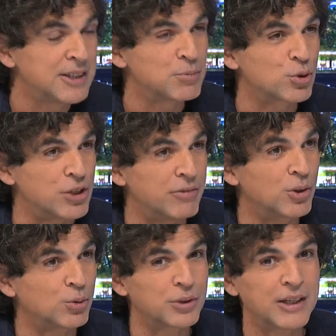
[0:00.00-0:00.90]
puisque j'avais
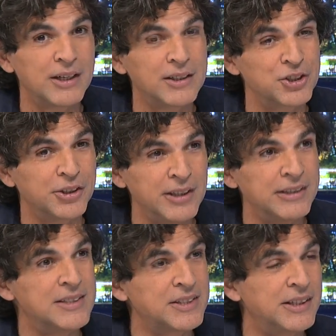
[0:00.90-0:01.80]
un contrat, j'étais le
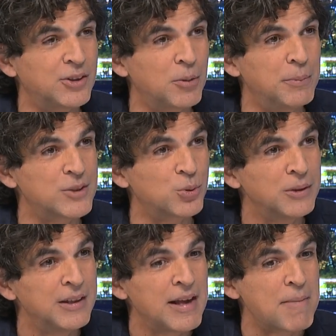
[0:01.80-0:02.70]
dessinateur maison.
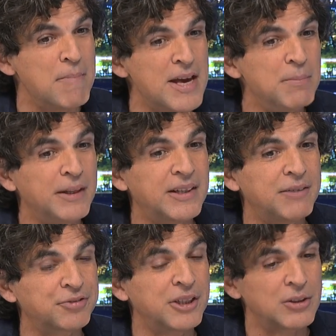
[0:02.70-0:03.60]
Mais
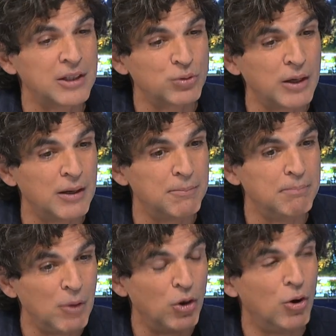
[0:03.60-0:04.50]

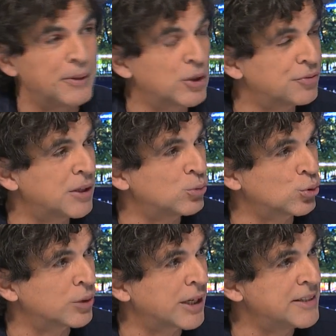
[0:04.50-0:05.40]
en mettant fin à mon
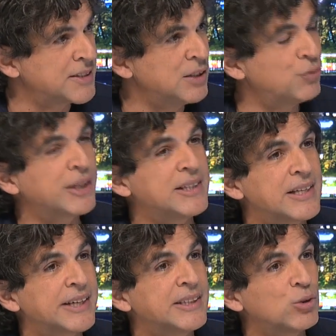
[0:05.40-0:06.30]
contrat, il signifiait qu'ils
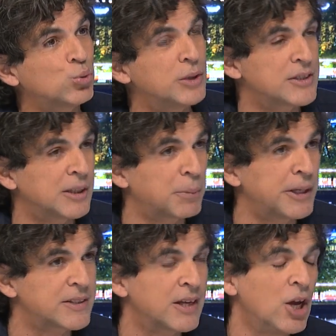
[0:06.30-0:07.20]
arrêtaient tout dessin de
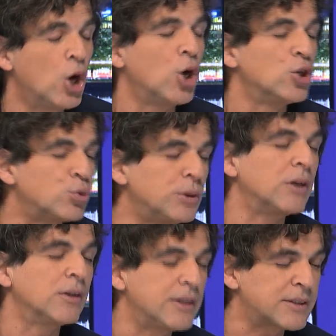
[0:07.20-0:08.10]
presse suite
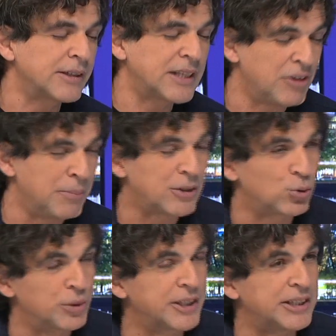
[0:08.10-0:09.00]
à un dessin qui avait mal tourné, qui